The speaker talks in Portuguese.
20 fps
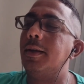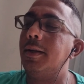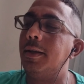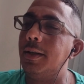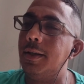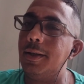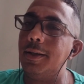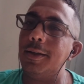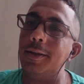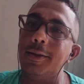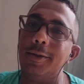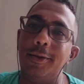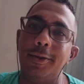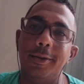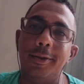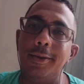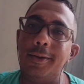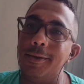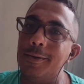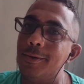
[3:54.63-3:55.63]
E,
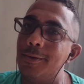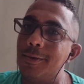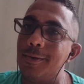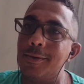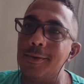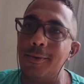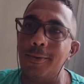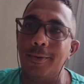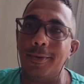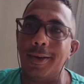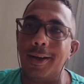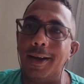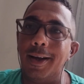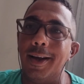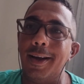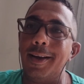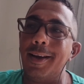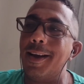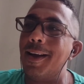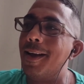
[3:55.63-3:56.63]
e
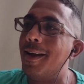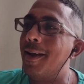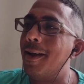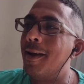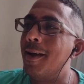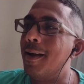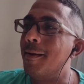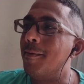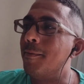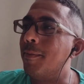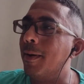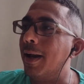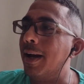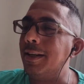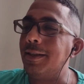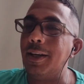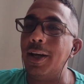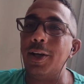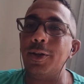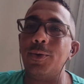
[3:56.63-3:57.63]
é,
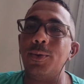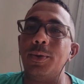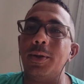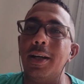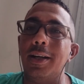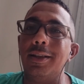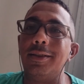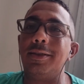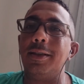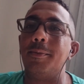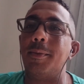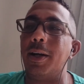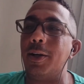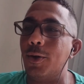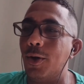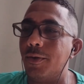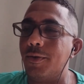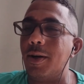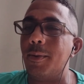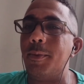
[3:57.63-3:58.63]
parece redundância, mas
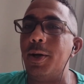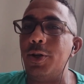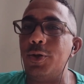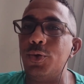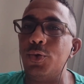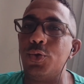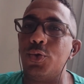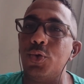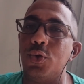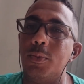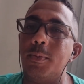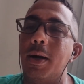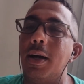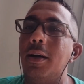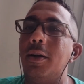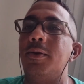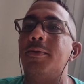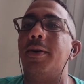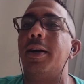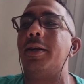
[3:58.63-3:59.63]
novamente o
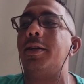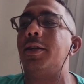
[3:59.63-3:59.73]
Juba e o